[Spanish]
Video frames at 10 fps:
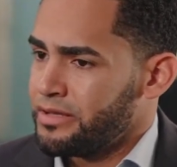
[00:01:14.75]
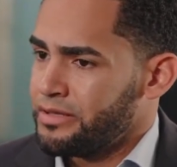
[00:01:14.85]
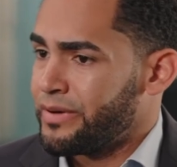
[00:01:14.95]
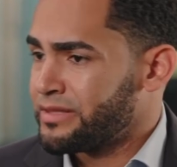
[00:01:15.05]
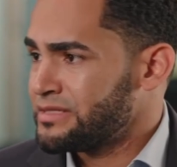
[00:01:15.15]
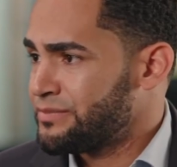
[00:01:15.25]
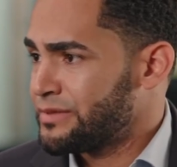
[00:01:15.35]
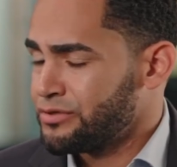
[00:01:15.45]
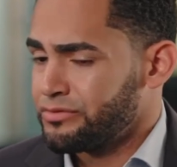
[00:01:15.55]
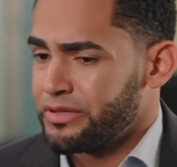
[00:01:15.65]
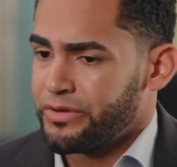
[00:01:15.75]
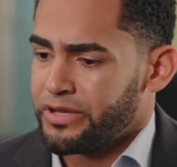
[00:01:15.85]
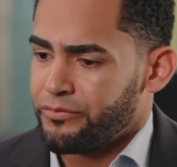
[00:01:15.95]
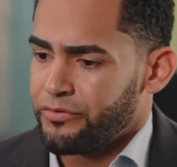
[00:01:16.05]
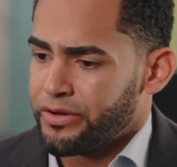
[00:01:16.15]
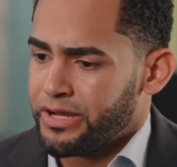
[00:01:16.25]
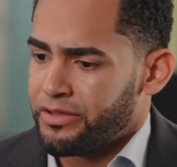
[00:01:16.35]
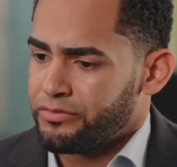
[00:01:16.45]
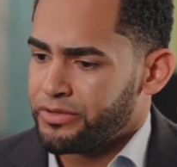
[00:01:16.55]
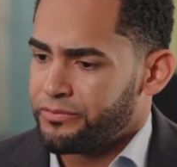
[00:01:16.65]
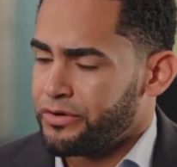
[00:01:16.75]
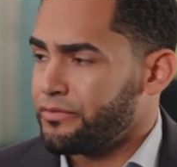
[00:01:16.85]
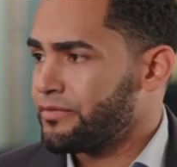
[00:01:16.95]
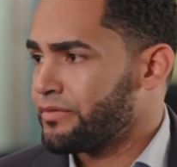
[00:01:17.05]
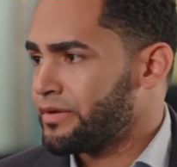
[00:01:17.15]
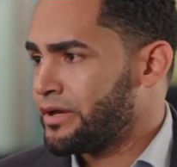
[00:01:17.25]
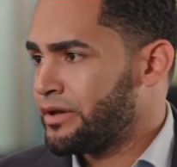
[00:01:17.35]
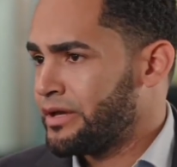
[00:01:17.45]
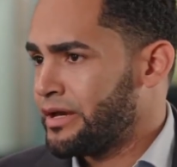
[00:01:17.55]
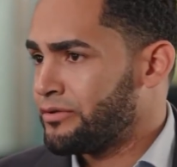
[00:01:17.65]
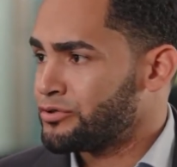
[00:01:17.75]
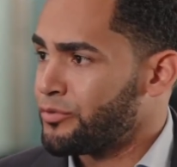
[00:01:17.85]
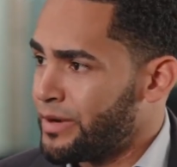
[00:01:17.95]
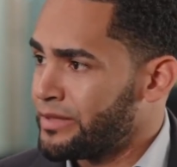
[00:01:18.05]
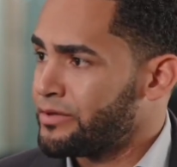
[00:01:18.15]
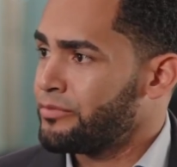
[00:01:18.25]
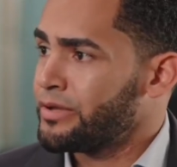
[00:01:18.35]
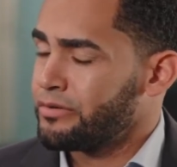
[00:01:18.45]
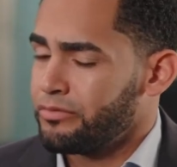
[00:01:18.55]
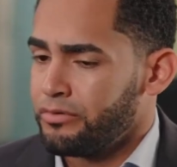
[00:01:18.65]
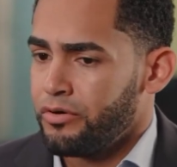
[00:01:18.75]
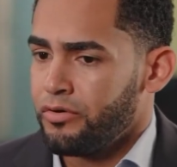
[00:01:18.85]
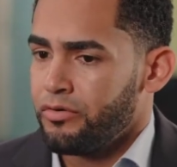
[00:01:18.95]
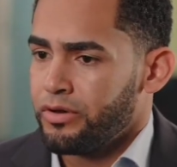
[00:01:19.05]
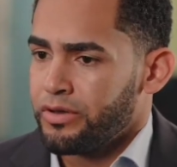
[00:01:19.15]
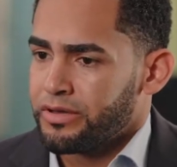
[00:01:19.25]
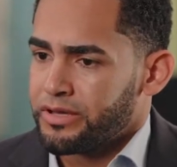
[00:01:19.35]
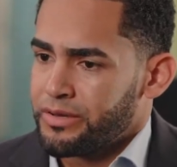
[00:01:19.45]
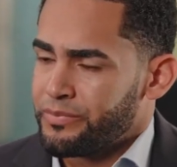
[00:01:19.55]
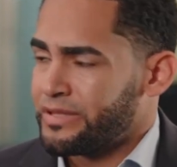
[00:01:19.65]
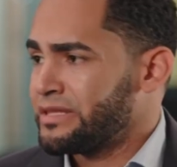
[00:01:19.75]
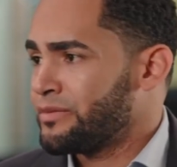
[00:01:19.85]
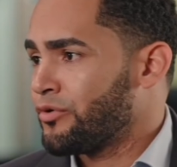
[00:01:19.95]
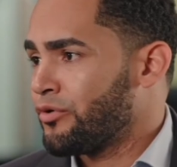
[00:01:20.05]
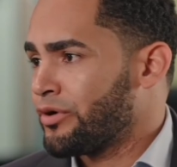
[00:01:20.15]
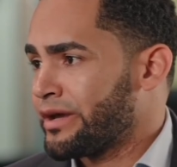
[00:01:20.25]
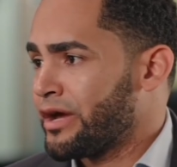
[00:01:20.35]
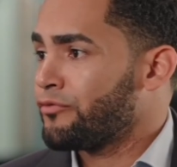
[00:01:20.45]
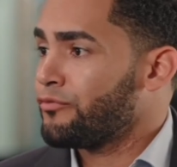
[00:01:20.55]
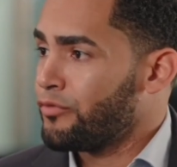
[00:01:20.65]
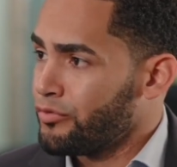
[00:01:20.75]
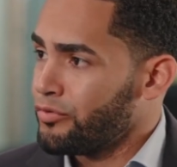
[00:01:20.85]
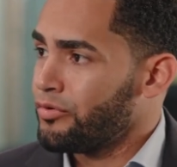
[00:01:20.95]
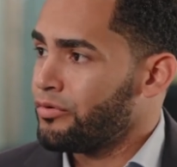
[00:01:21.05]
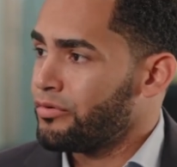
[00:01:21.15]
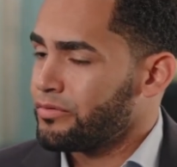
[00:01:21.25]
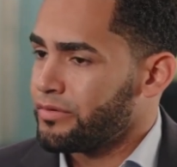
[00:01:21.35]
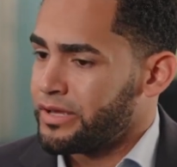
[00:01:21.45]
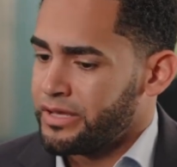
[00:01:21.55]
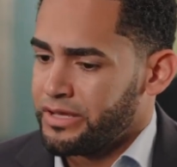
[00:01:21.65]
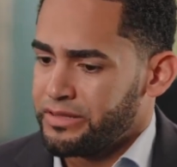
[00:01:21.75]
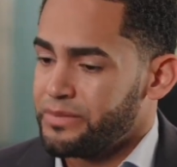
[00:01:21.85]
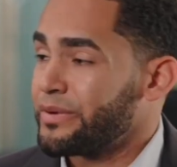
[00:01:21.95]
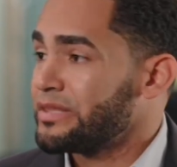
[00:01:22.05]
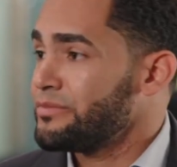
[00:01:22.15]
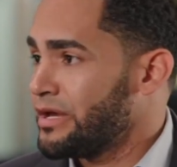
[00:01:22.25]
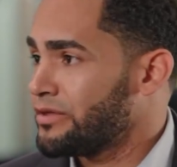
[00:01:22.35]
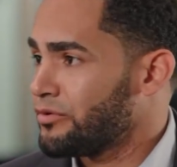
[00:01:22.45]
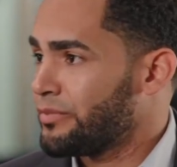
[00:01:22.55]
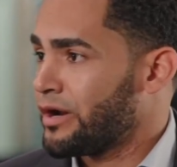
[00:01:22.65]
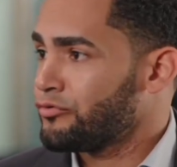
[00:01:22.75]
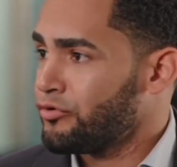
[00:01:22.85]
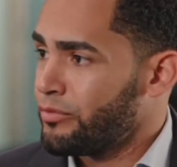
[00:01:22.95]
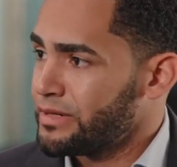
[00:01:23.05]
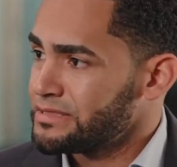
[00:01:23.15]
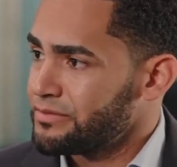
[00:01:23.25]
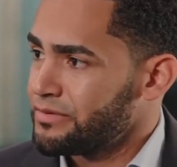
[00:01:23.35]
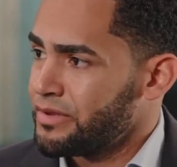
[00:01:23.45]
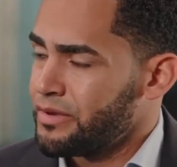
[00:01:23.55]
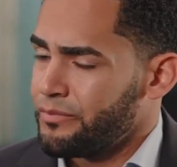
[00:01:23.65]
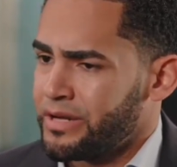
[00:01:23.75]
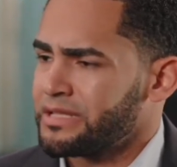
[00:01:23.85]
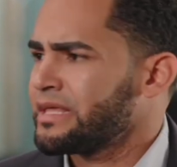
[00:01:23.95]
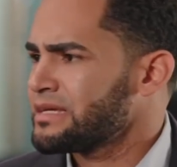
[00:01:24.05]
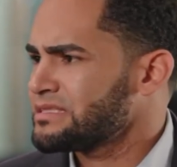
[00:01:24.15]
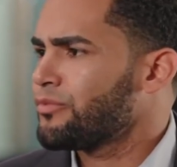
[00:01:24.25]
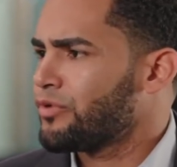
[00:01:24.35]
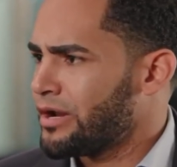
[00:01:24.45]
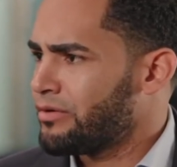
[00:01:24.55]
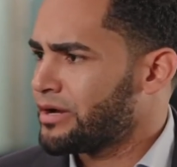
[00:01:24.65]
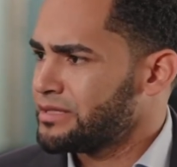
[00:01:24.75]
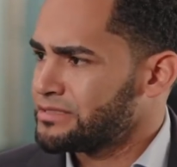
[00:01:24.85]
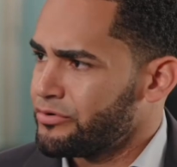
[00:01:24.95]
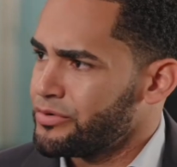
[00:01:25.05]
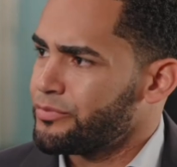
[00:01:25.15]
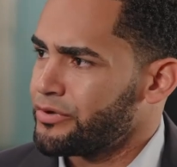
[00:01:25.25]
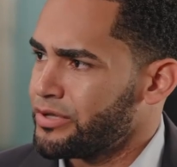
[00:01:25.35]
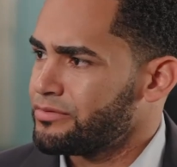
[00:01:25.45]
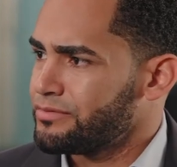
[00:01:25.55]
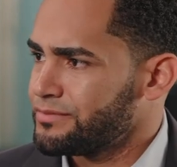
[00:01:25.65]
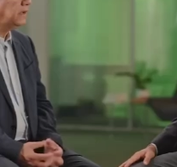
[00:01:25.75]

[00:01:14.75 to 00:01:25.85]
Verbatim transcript: y participación. También hemos creado también eh, en nuestro plan de gobierno que pretendemos crear un fondo eh, de emprendimiento para los jóvenes para tratar de estimularlo a que desarrollen proyectos.